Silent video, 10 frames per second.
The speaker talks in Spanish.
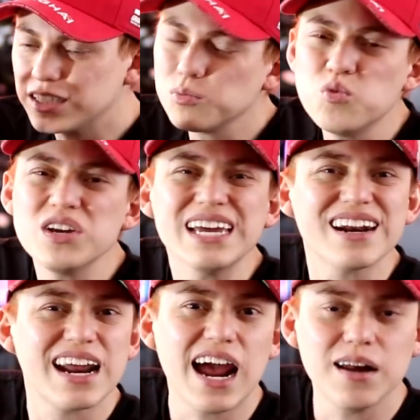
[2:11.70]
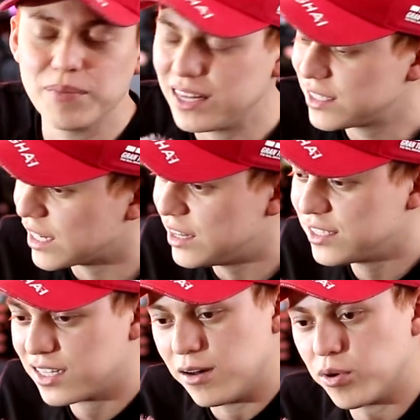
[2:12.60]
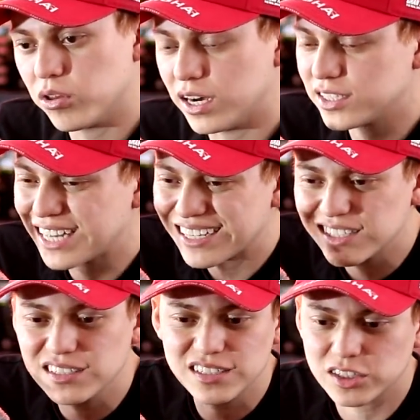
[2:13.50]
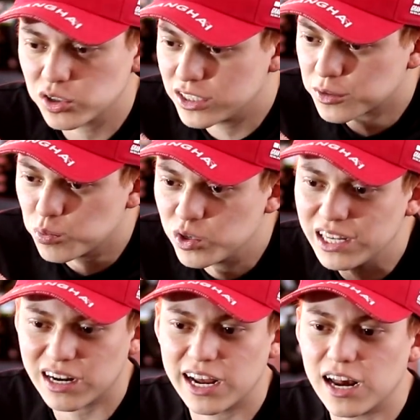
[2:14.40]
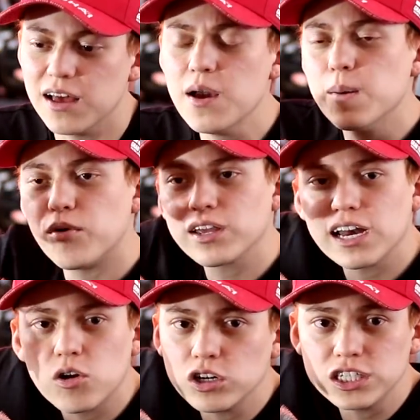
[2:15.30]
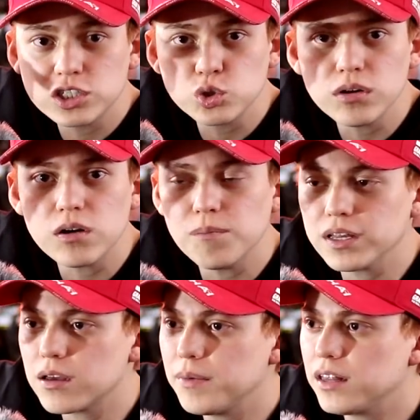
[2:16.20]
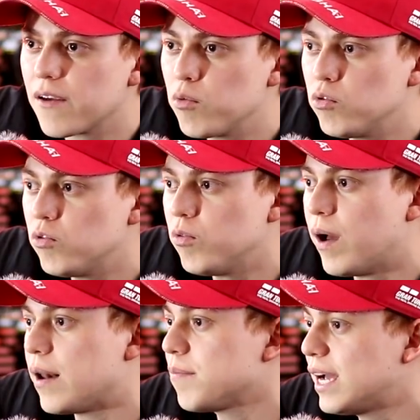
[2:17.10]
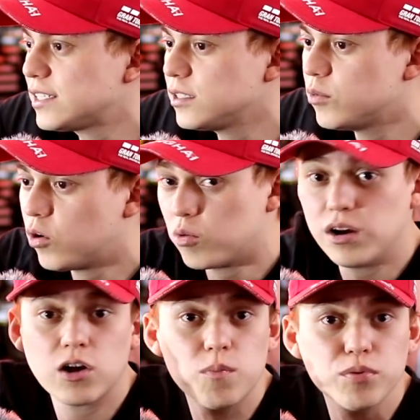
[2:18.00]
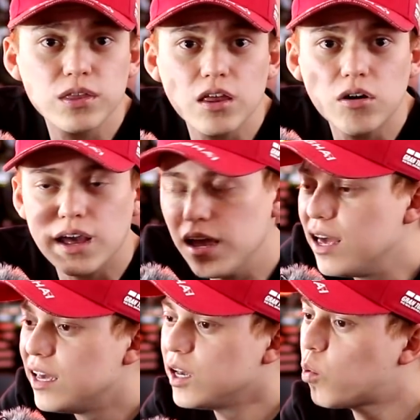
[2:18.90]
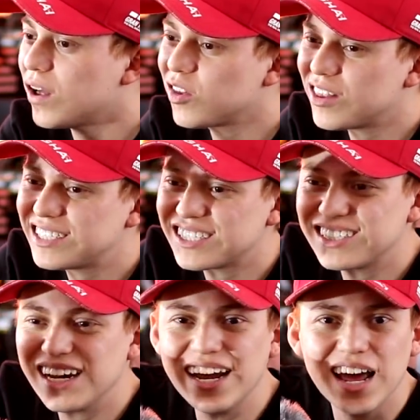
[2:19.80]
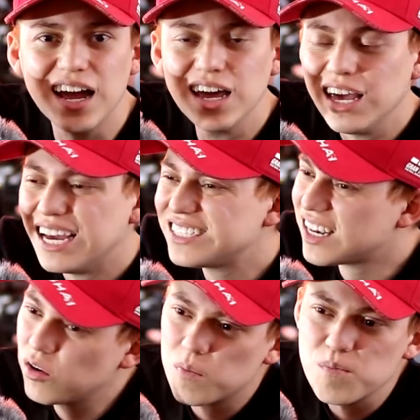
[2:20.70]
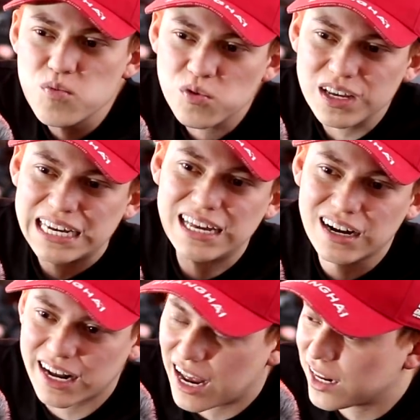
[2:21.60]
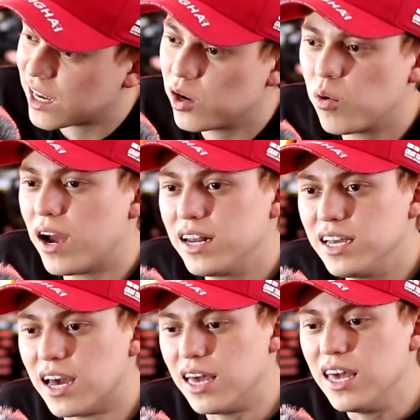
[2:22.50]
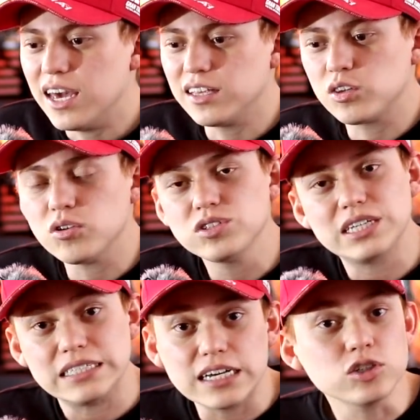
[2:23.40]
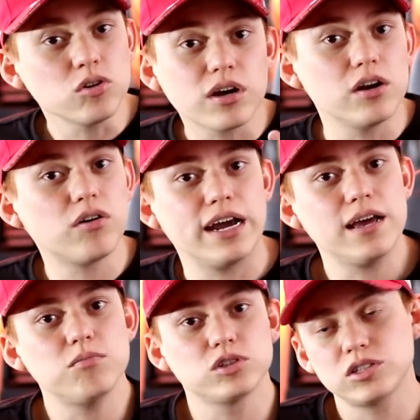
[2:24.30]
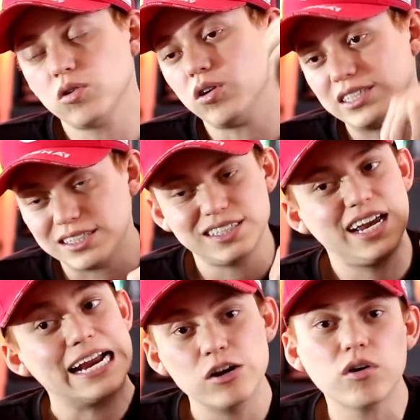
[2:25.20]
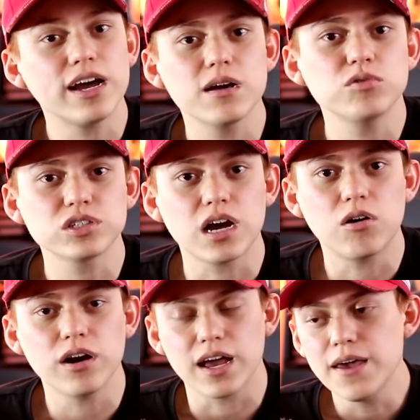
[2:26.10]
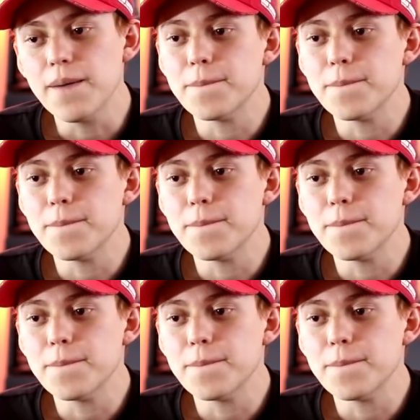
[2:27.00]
es muy irreal, me dice, dice el brother, esa sensación es muy irreal, porque el coche sube completamente uh, al máximo con una computadora y cuando desacelera es algo muy irreal que no haría. Entonces, eso es lo que no queremos, eso es lo que se hacía y no queremos ahora.